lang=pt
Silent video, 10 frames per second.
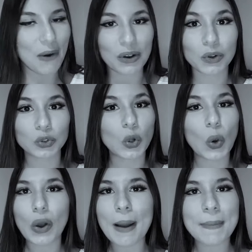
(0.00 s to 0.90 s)
Eu tô
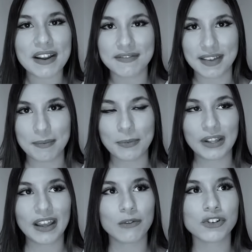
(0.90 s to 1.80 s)
louca pra ver,
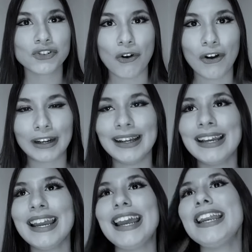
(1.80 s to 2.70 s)
porque o Sean,
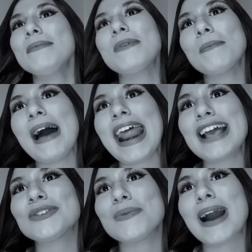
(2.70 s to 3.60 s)
ele não
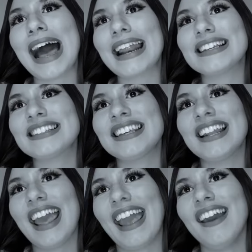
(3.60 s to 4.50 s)
parece o cara que,
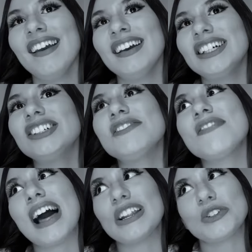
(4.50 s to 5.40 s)
né,
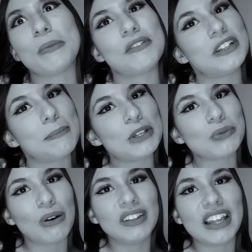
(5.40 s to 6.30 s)
fala sobre a vida
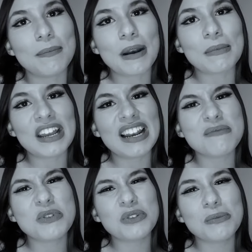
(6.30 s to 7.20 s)
pessoal dele. Para mim, ele é
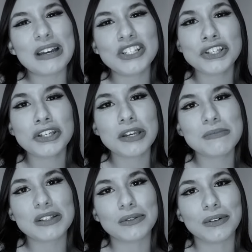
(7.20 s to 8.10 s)
muito mais
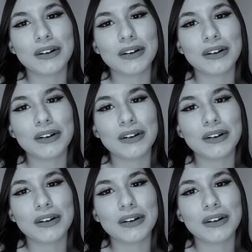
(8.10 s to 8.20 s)
tímido.